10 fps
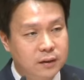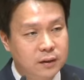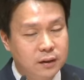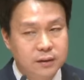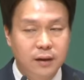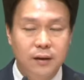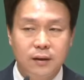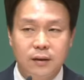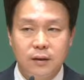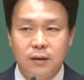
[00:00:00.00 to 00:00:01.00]
근데
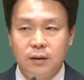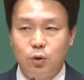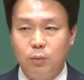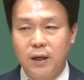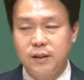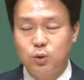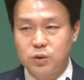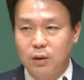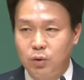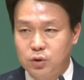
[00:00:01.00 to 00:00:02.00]
로마의 디도
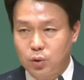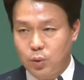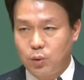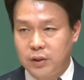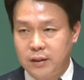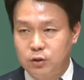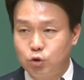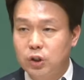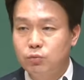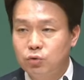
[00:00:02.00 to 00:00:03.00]
장군이 쳐들어올 때는
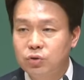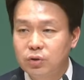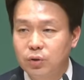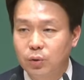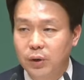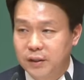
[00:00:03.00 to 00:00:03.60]
66년이었고,